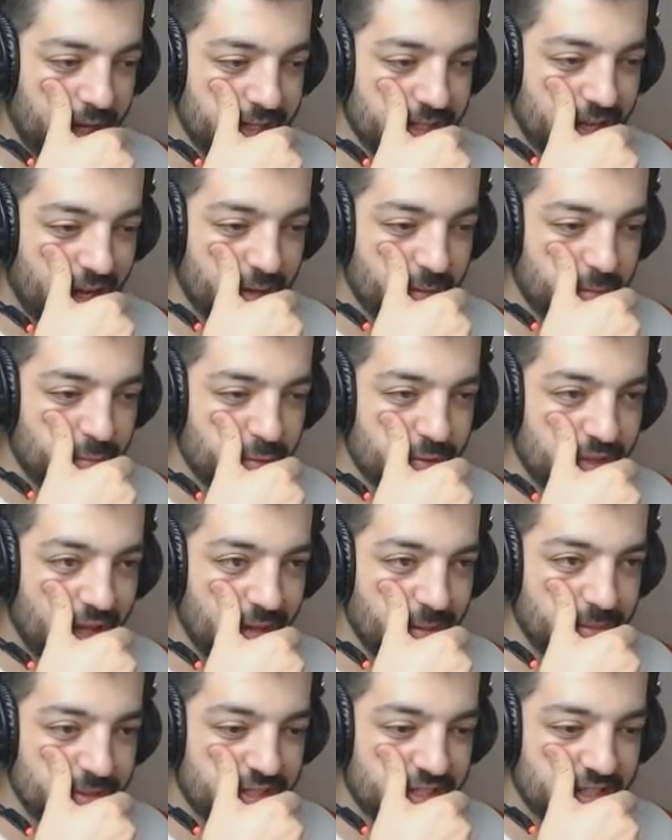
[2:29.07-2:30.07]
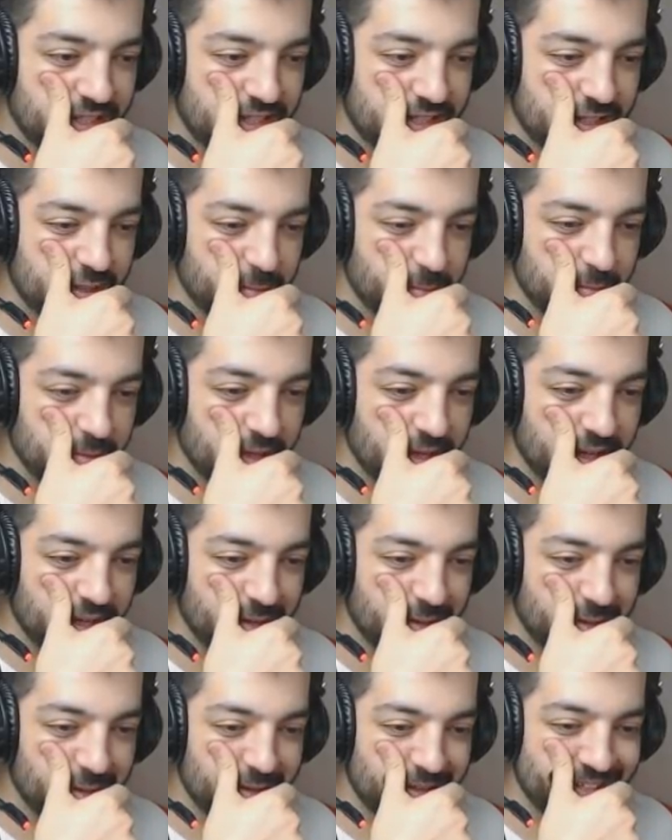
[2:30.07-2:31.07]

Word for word: Yani, yani bunlar mı çıktı şimdi?